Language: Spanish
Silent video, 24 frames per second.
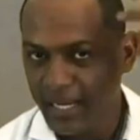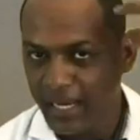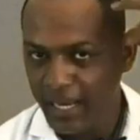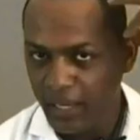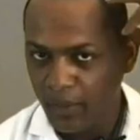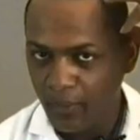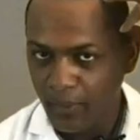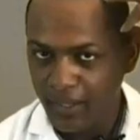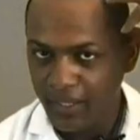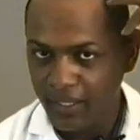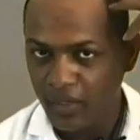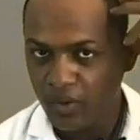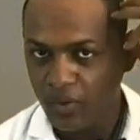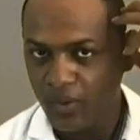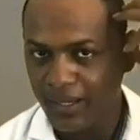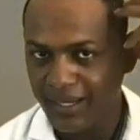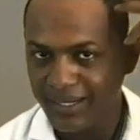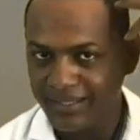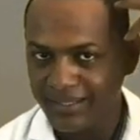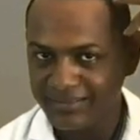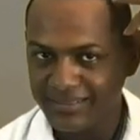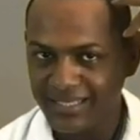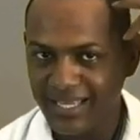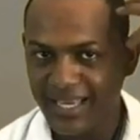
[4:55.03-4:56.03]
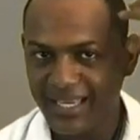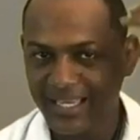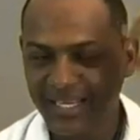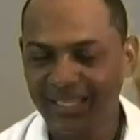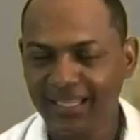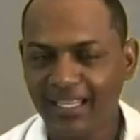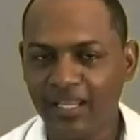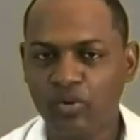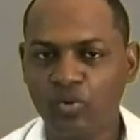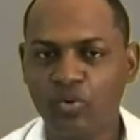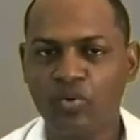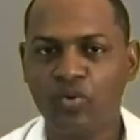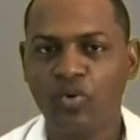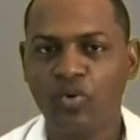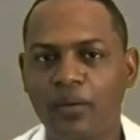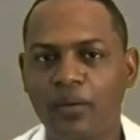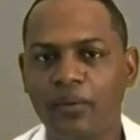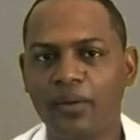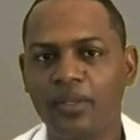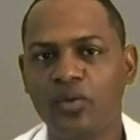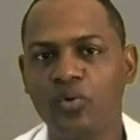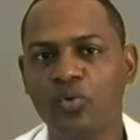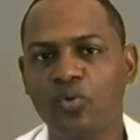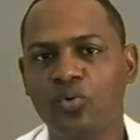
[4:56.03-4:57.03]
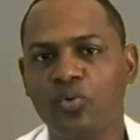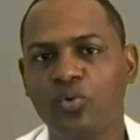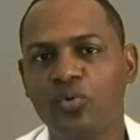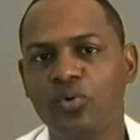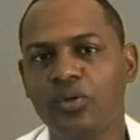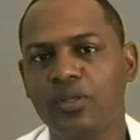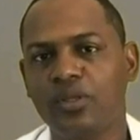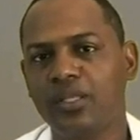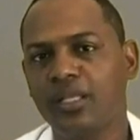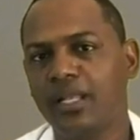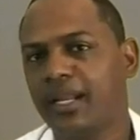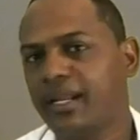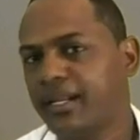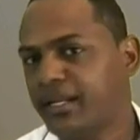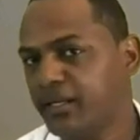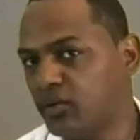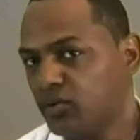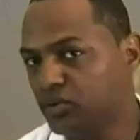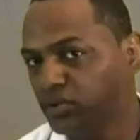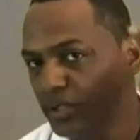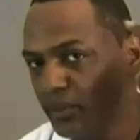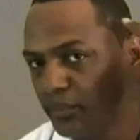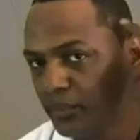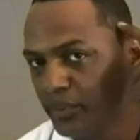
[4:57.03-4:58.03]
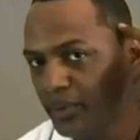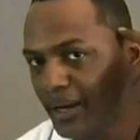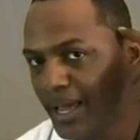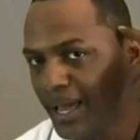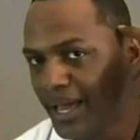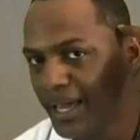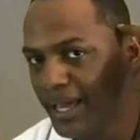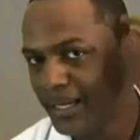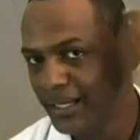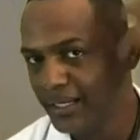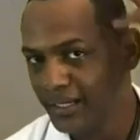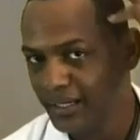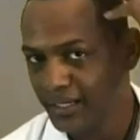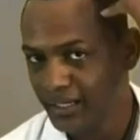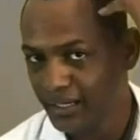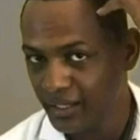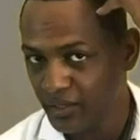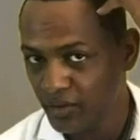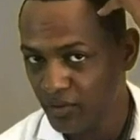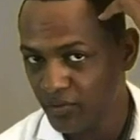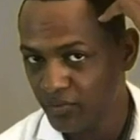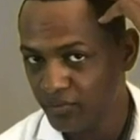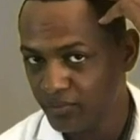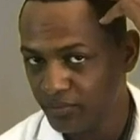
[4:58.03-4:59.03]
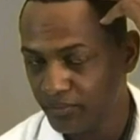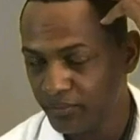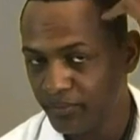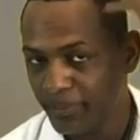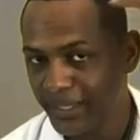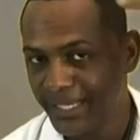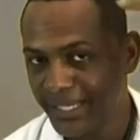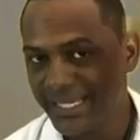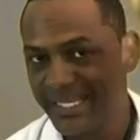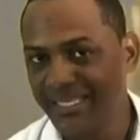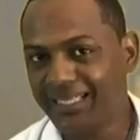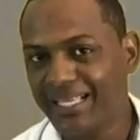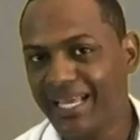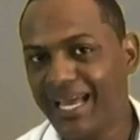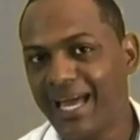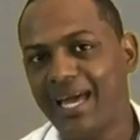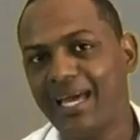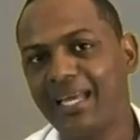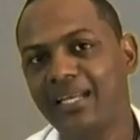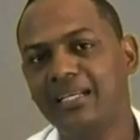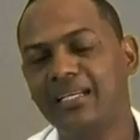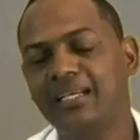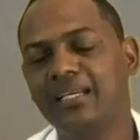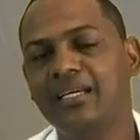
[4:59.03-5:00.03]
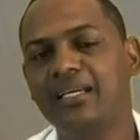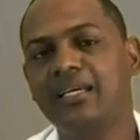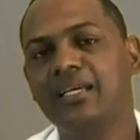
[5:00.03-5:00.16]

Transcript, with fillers: la cual recoge la sangre del cabelludo en la región temporal, región parietal